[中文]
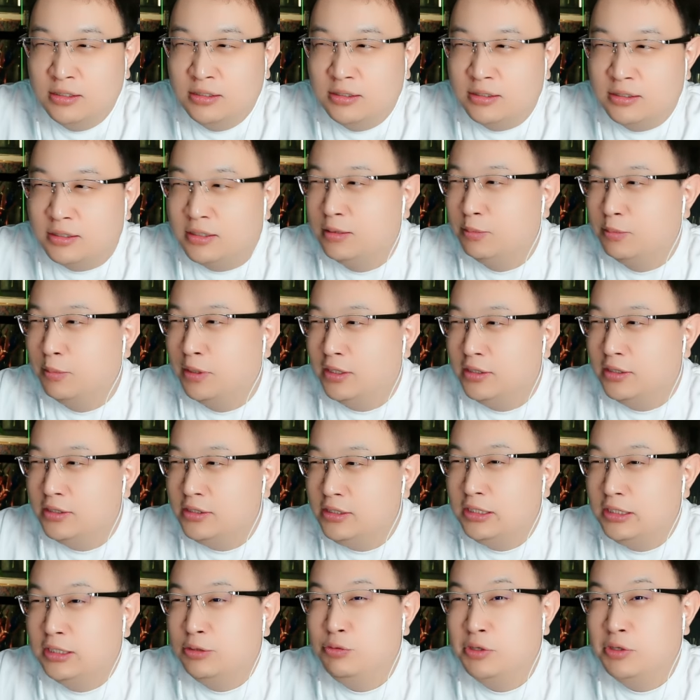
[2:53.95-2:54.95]
哥们儿一
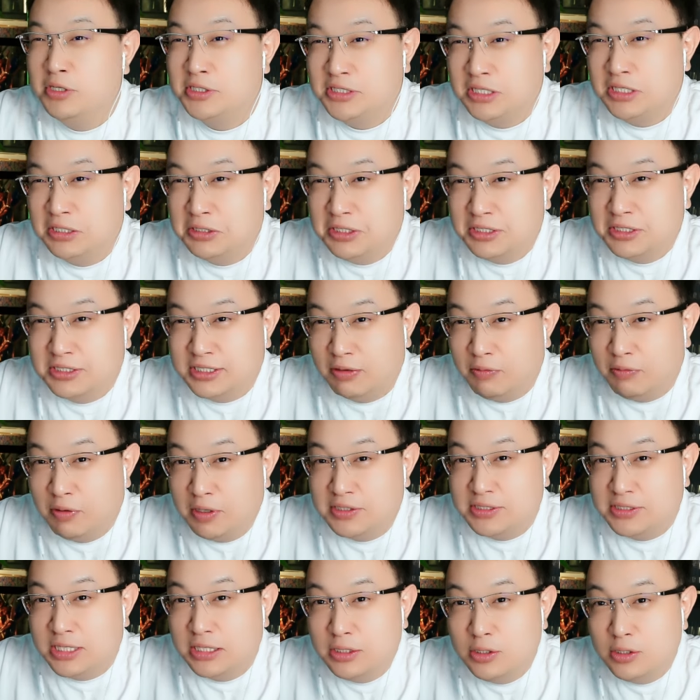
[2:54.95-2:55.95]
个月将近三万，
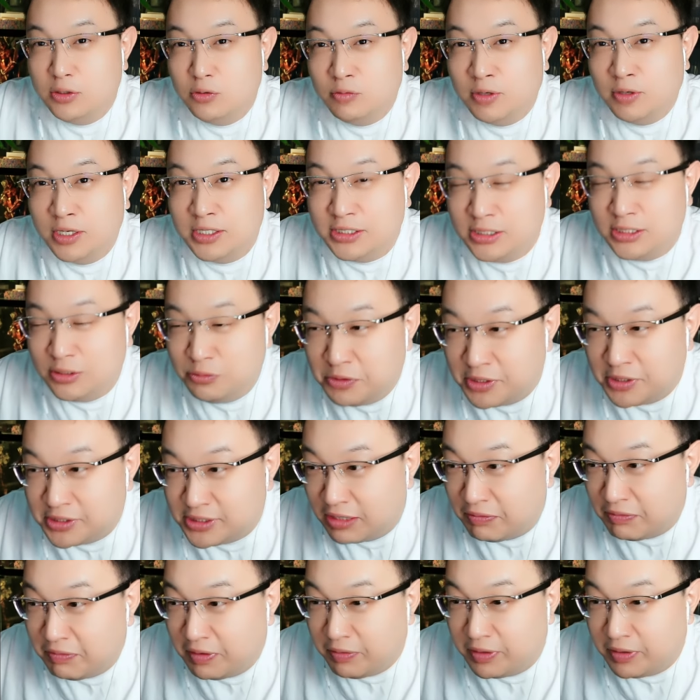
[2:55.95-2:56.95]
三十六万，一个月三
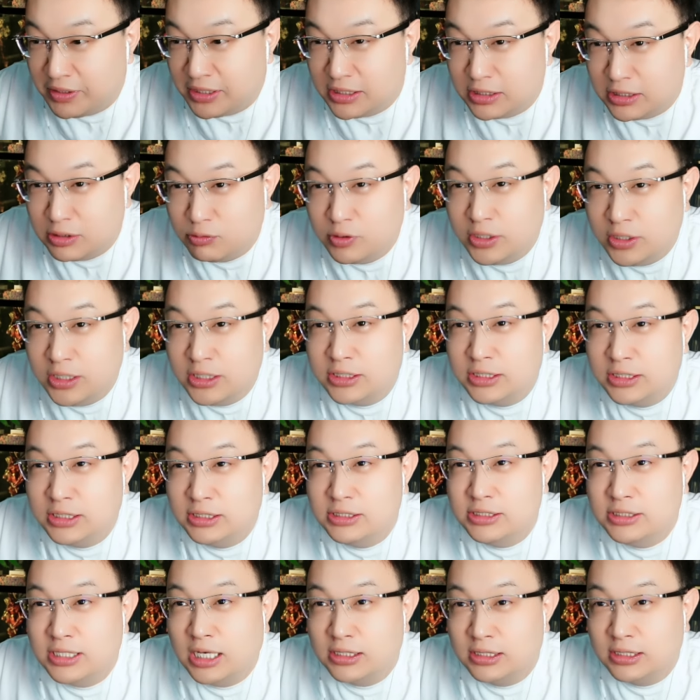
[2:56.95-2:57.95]
万块钱。你国内是你
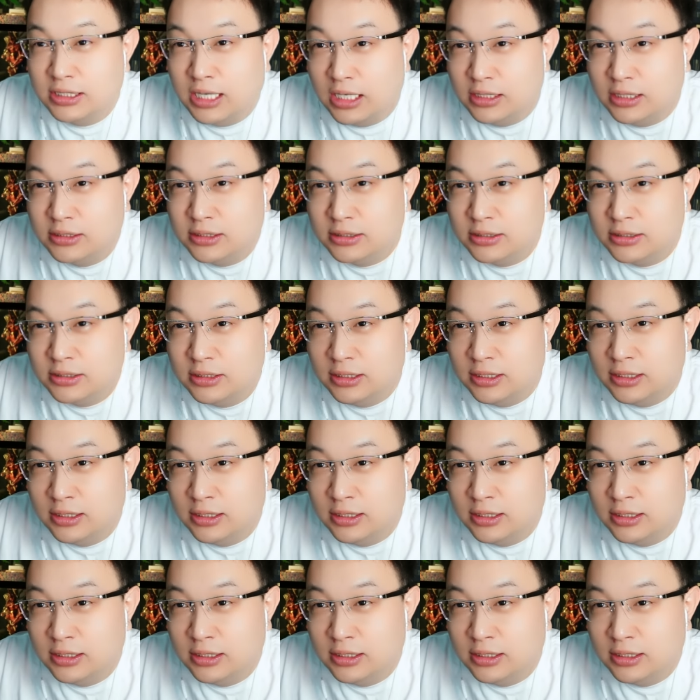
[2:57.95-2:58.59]
家是哪个城市的？